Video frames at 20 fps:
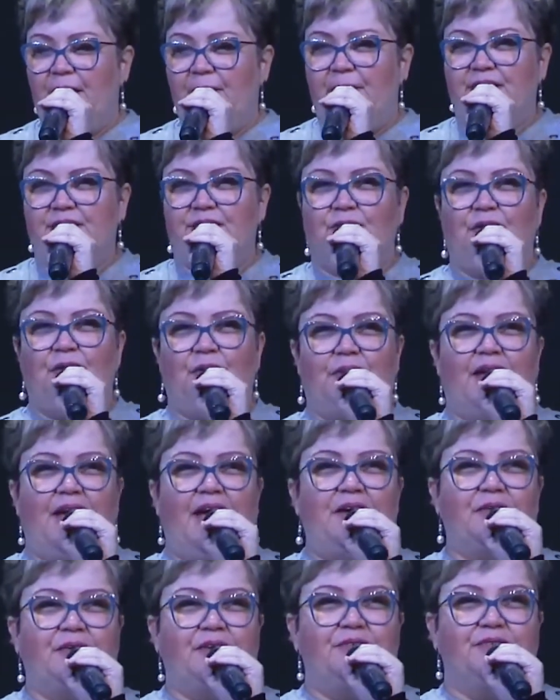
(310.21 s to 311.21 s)
Mas o que eu
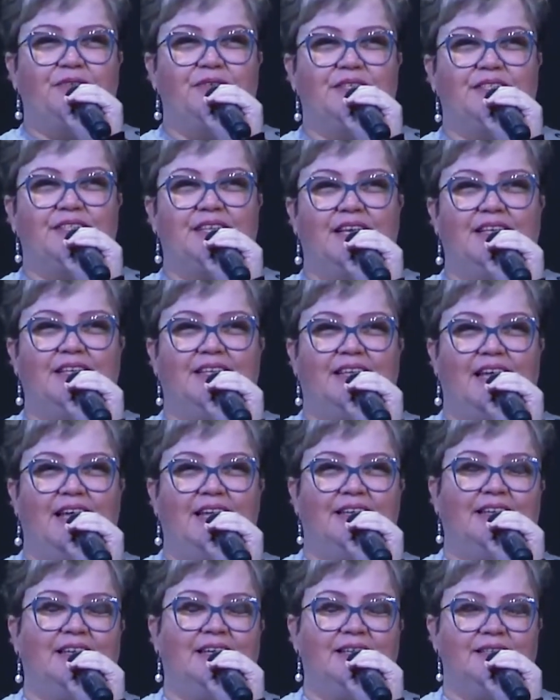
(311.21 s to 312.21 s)
quero que você
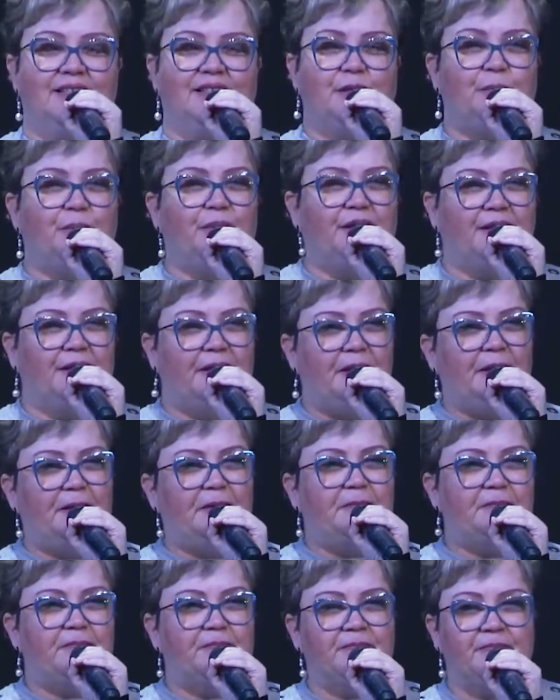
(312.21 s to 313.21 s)
entenda nessa
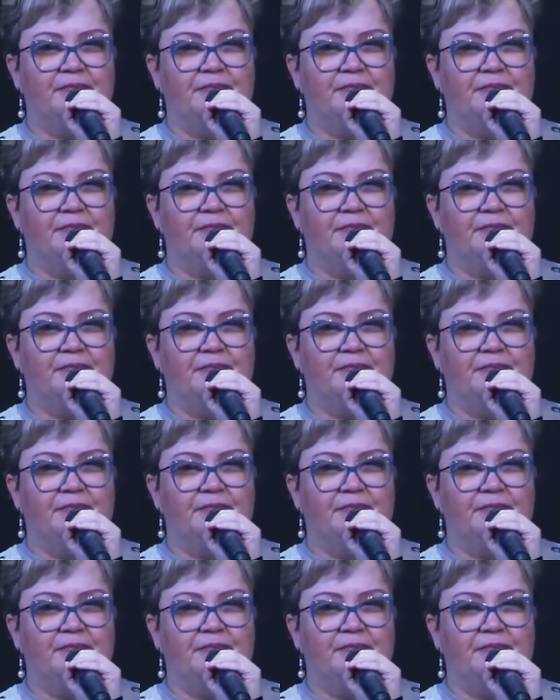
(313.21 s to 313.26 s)
manhã